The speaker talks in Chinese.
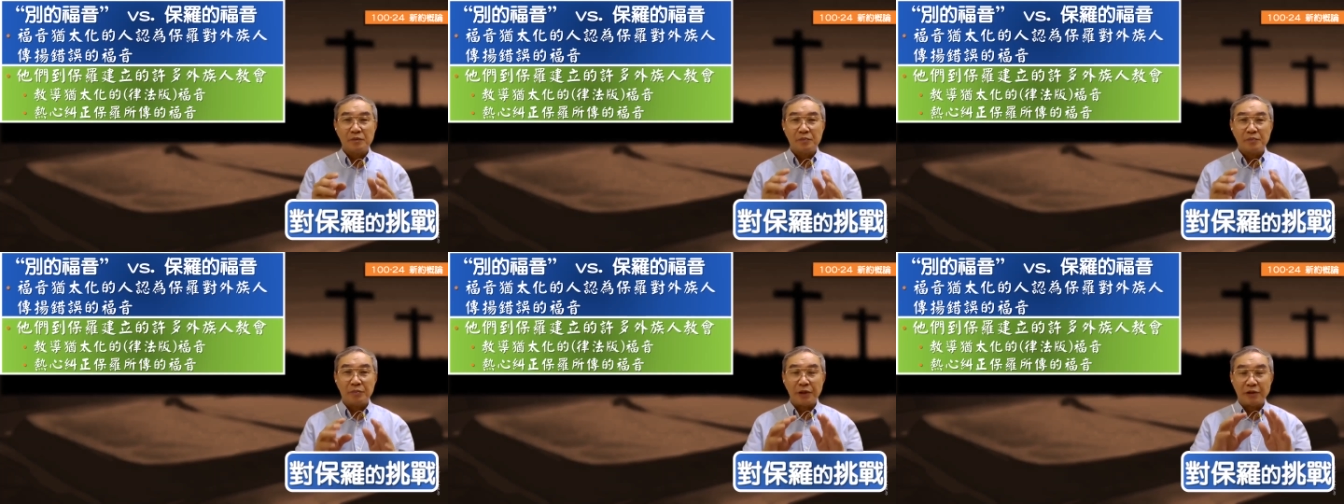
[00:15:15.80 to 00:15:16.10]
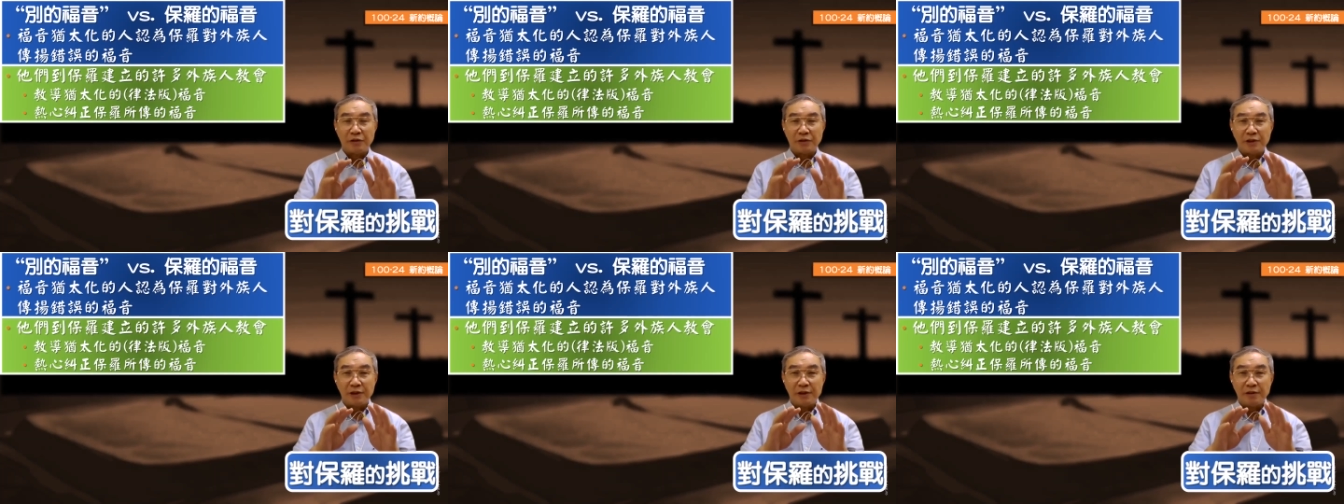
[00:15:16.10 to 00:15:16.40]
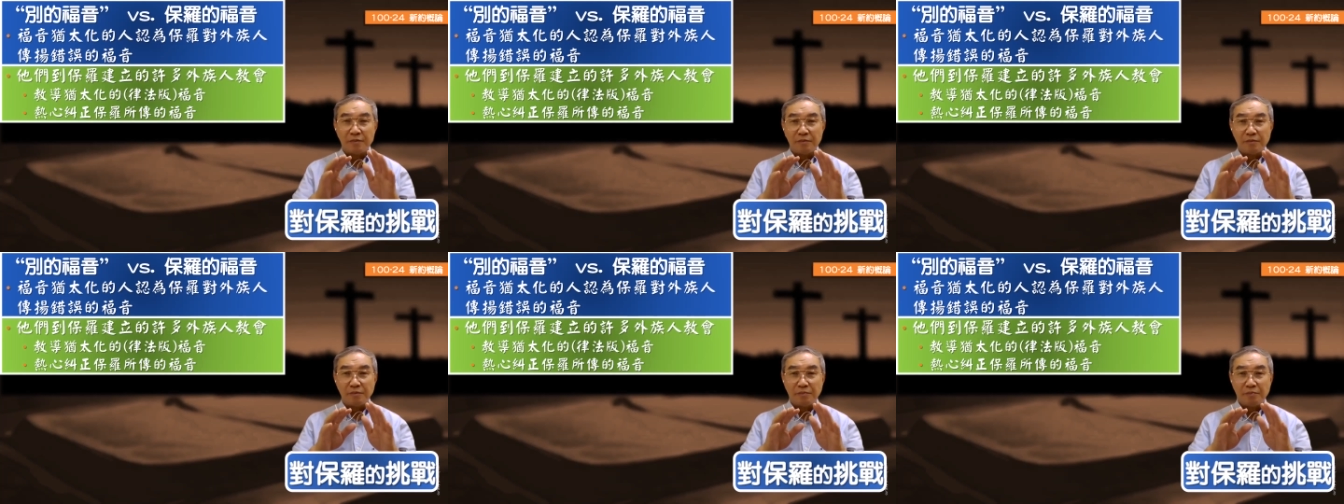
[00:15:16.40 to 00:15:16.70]
不要
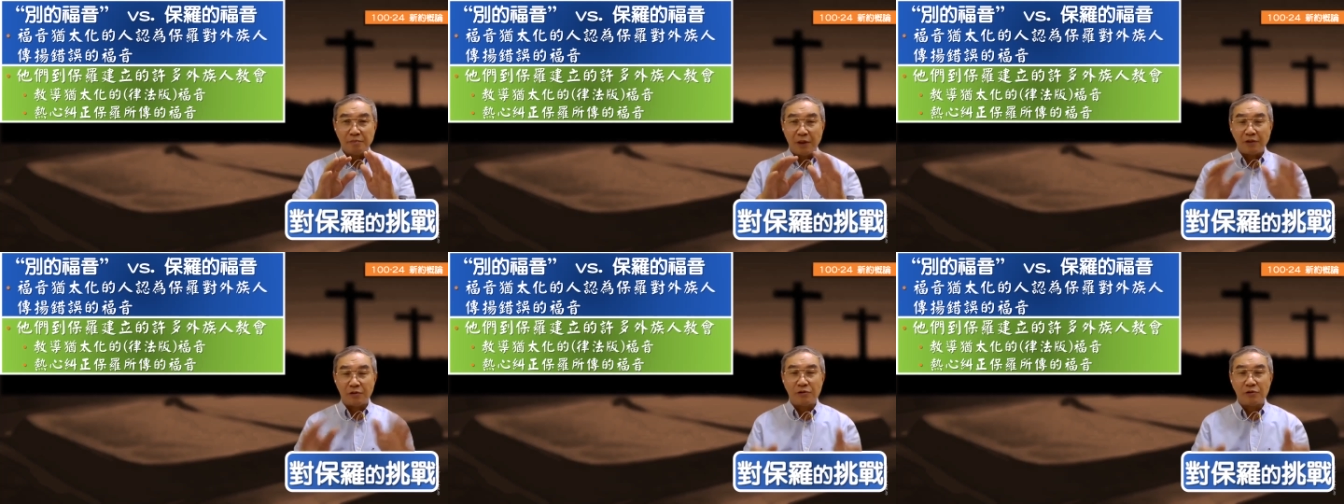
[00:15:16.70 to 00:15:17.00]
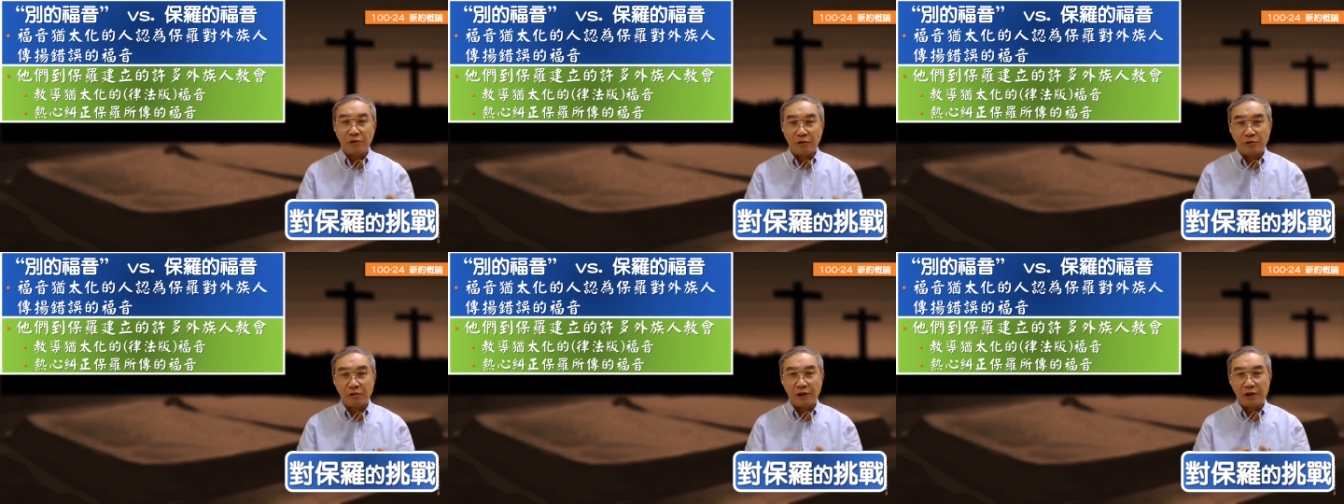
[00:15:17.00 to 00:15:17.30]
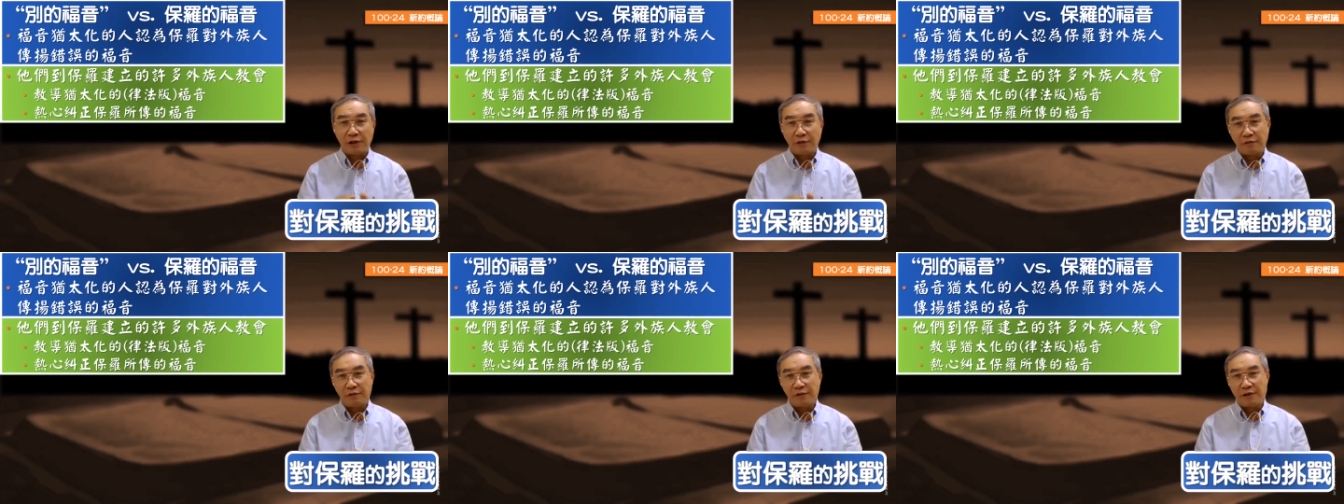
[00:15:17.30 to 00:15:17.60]
信保罗所传
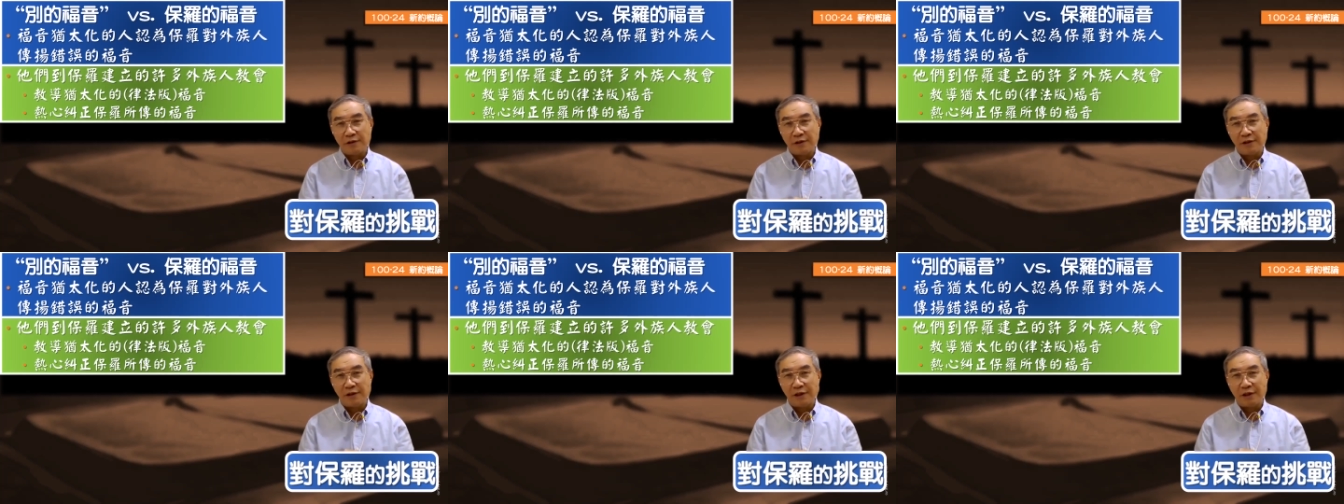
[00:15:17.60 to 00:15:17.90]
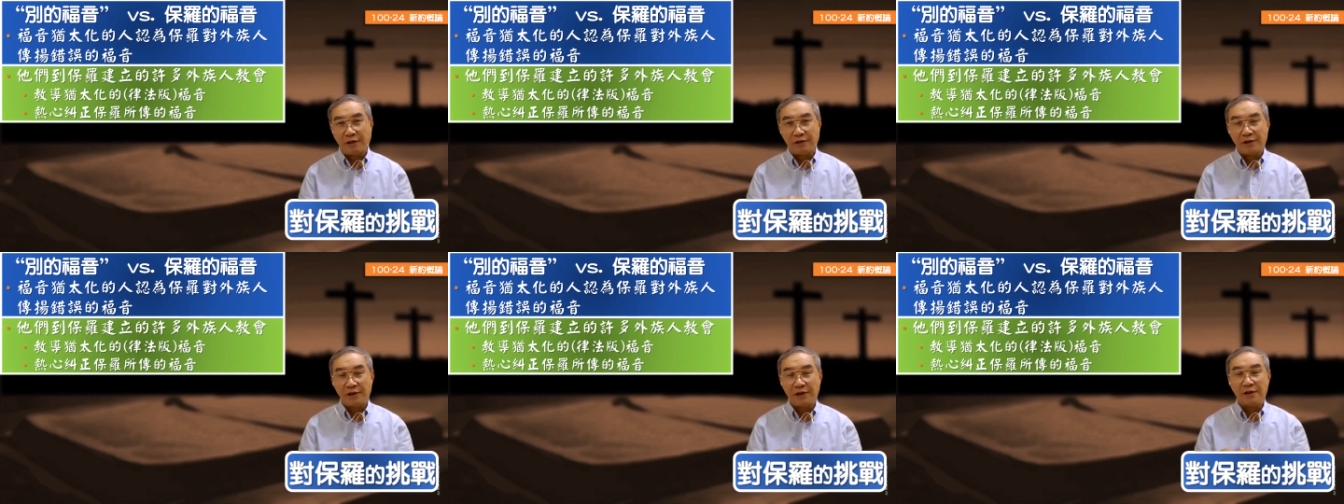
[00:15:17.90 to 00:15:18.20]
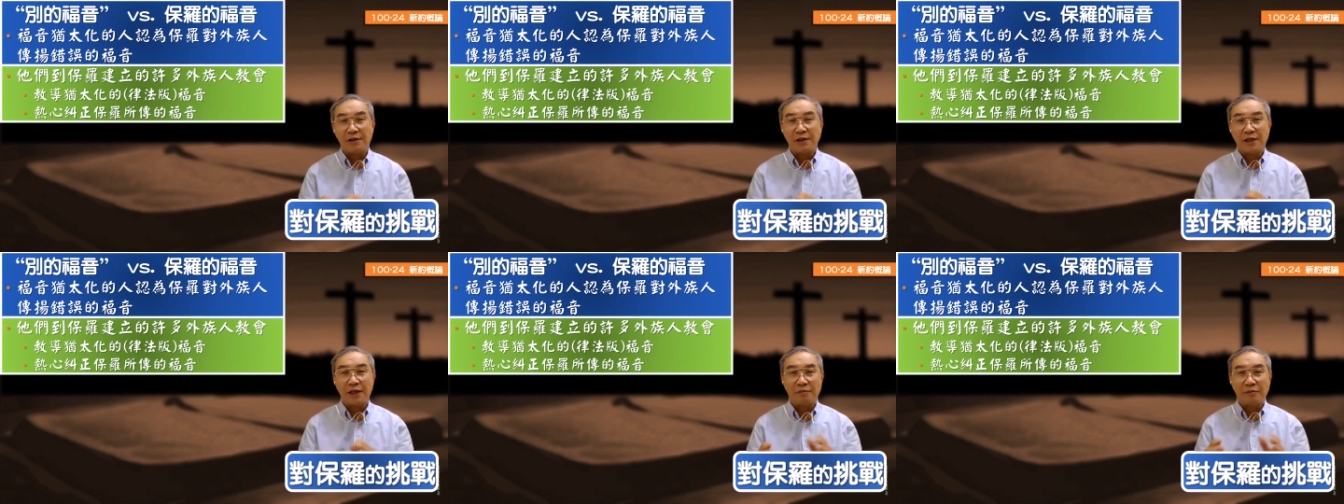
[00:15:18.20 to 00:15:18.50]
的福音，而要
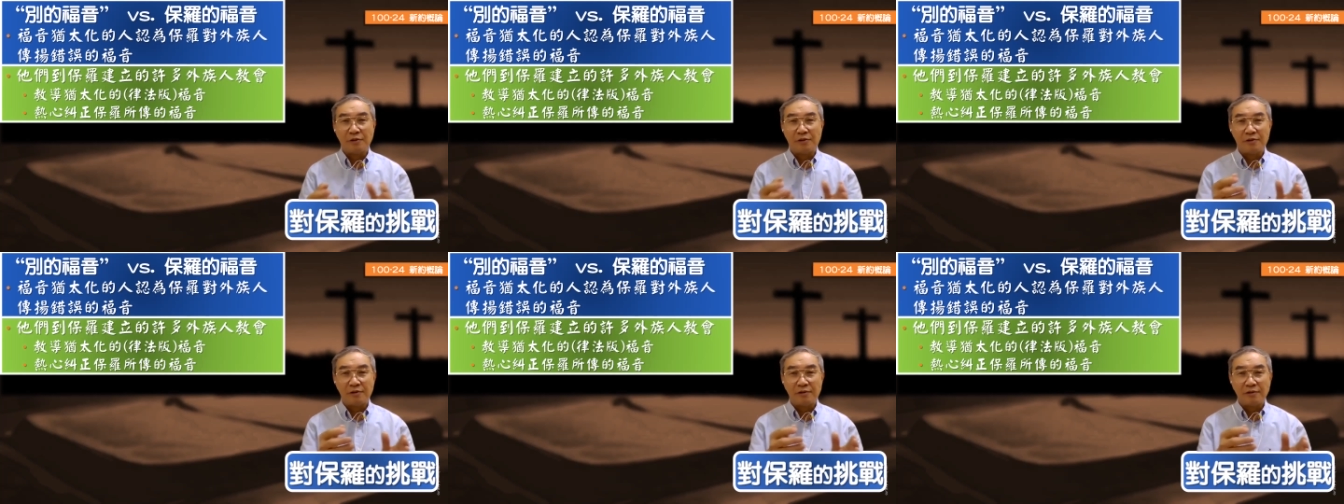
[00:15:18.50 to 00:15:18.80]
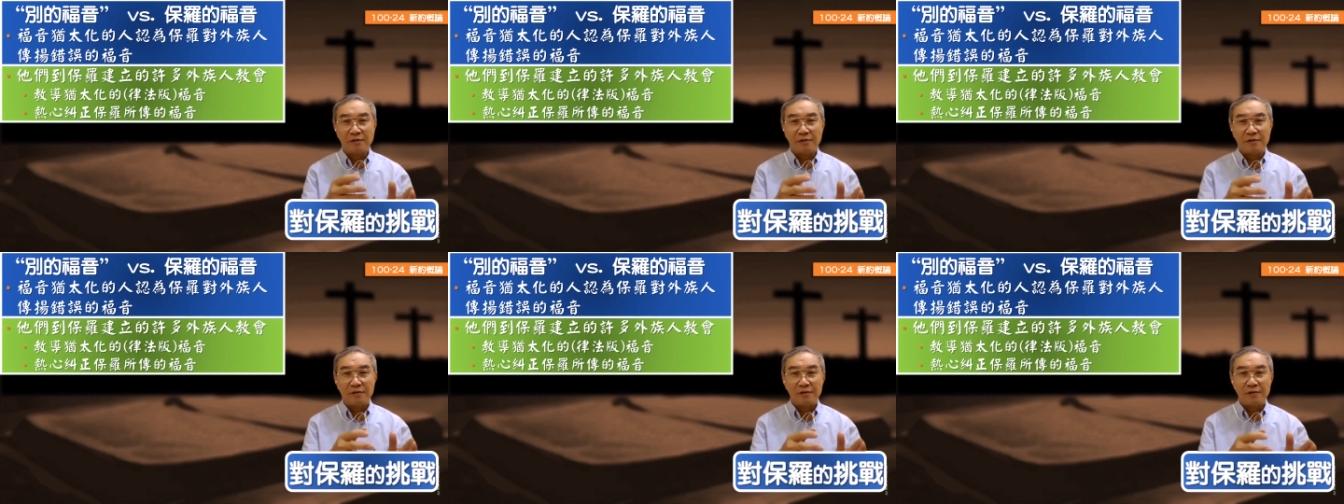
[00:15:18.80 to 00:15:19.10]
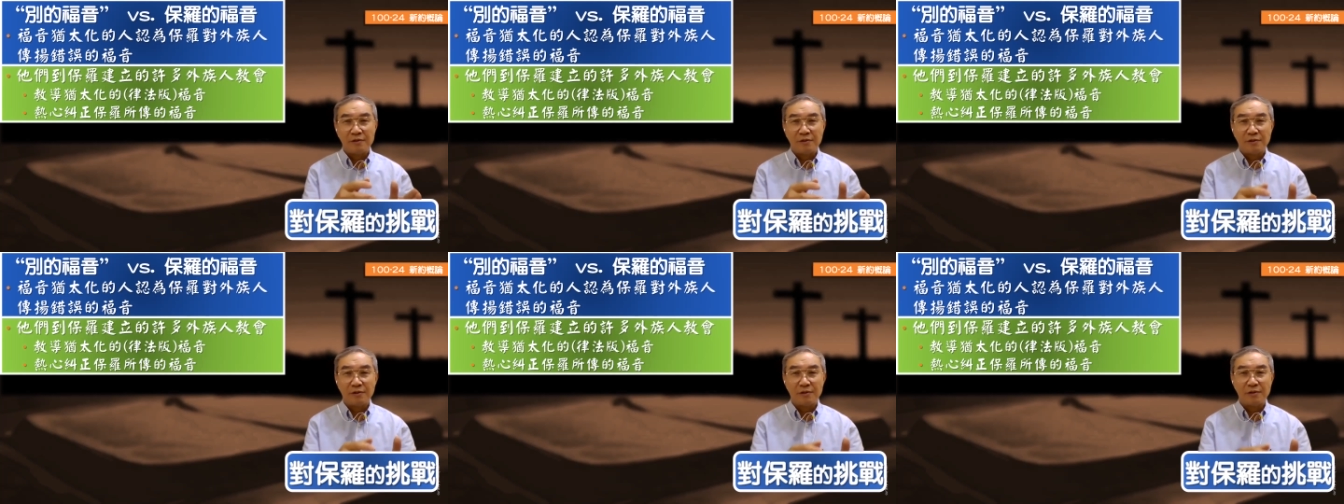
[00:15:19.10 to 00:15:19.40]
信他们
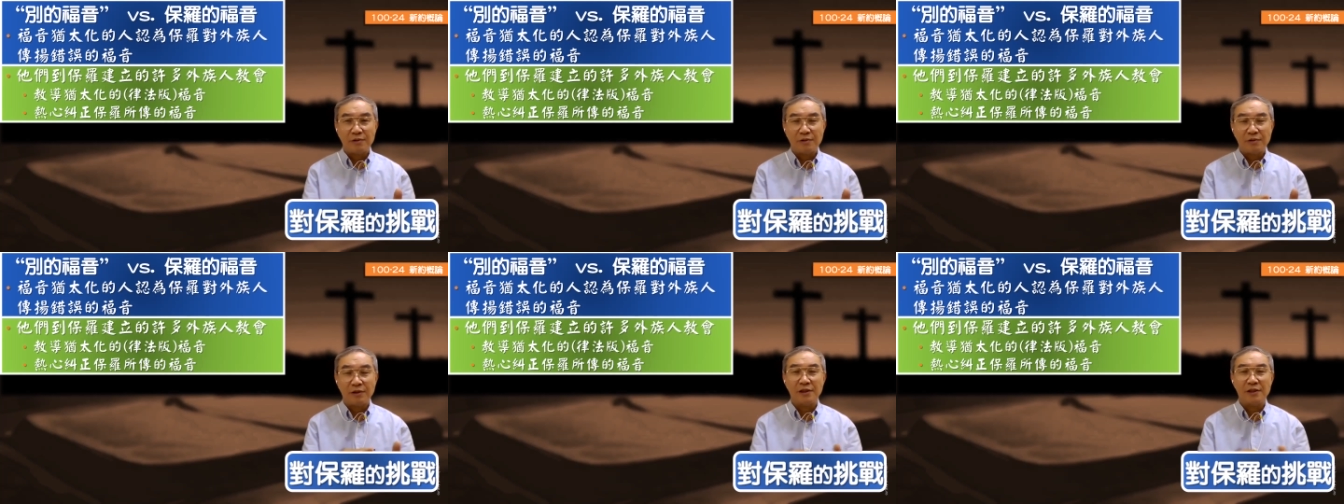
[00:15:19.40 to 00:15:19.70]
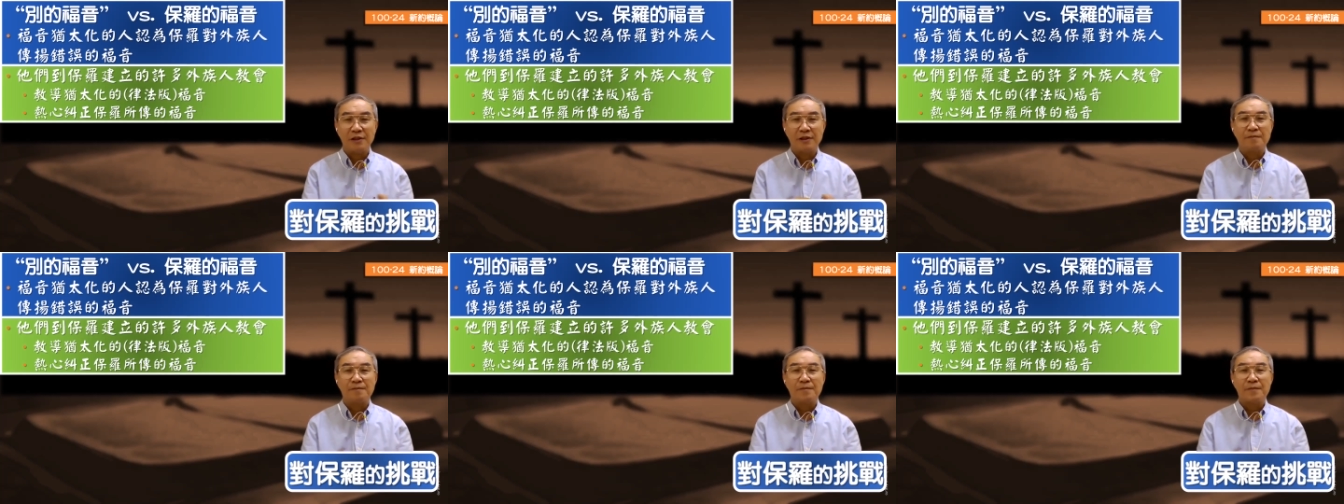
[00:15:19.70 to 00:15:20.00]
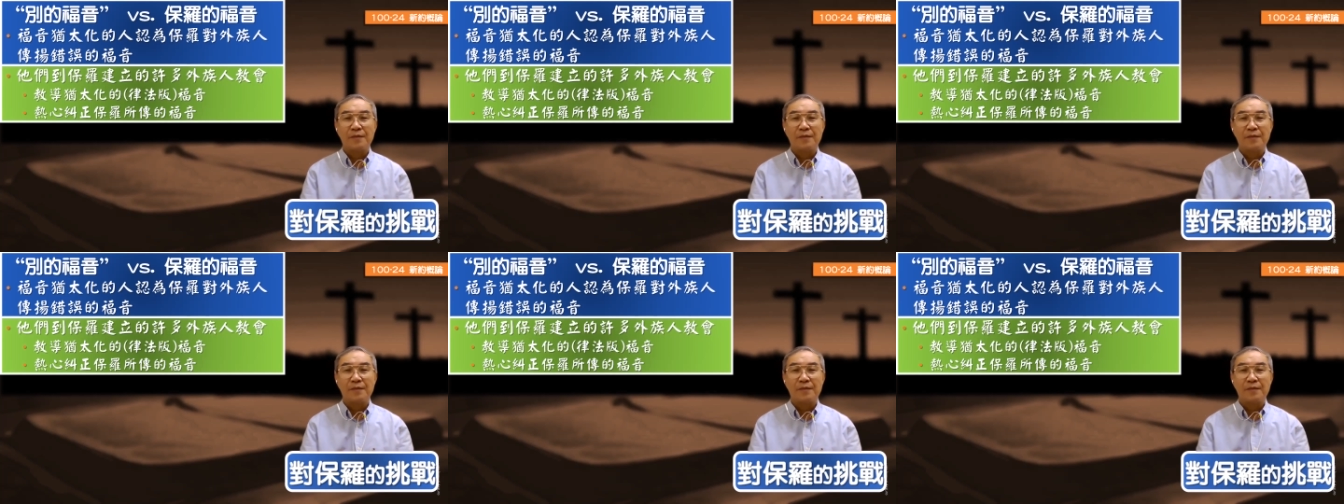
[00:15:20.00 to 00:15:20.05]
所谓的